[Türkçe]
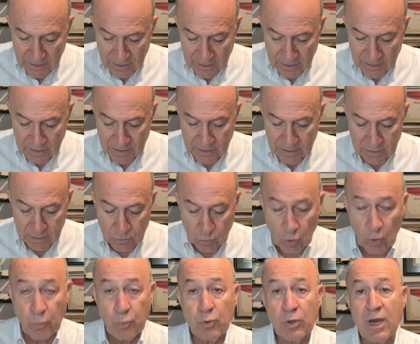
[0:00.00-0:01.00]
e,
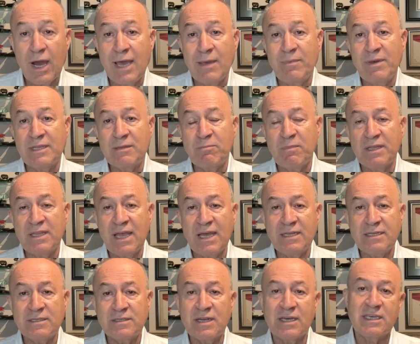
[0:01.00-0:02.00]
topu
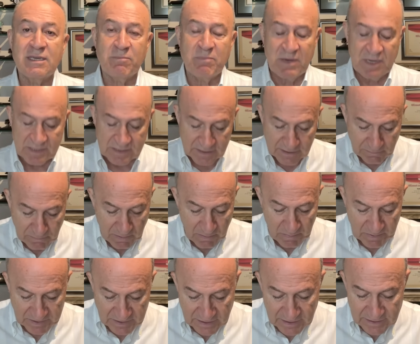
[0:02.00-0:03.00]
kaybetmeden rakip eksiltme
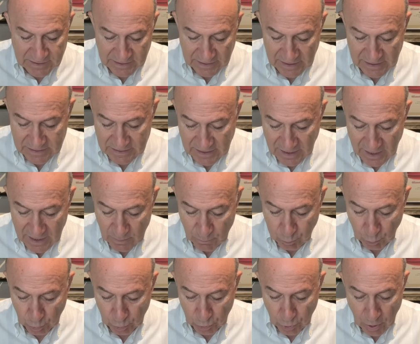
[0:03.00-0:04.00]
becerisine
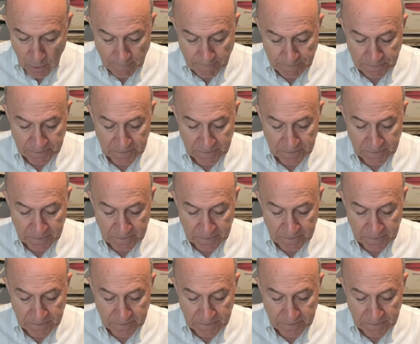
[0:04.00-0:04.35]
sahip oluyor.